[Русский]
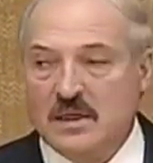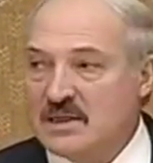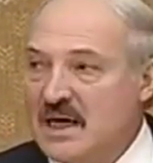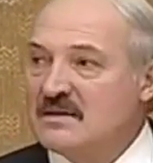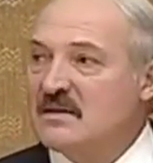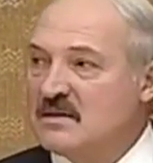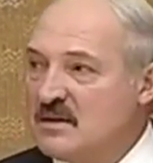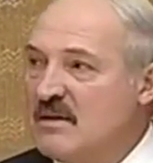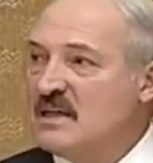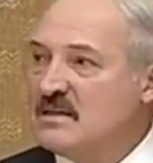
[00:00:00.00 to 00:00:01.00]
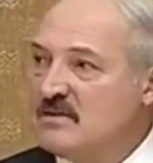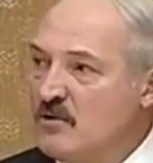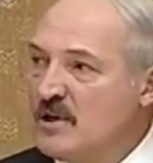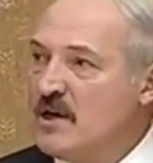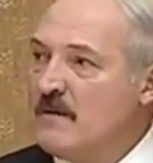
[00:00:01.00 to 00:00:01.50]
Нельзя создавать
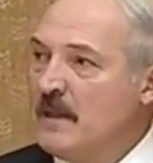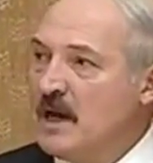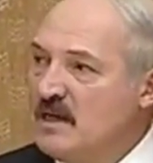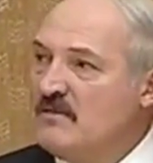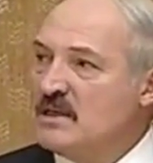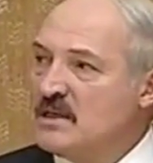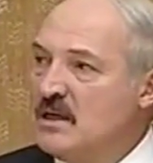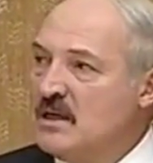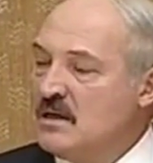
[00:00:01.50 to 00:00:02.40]
сегодня. Они ведь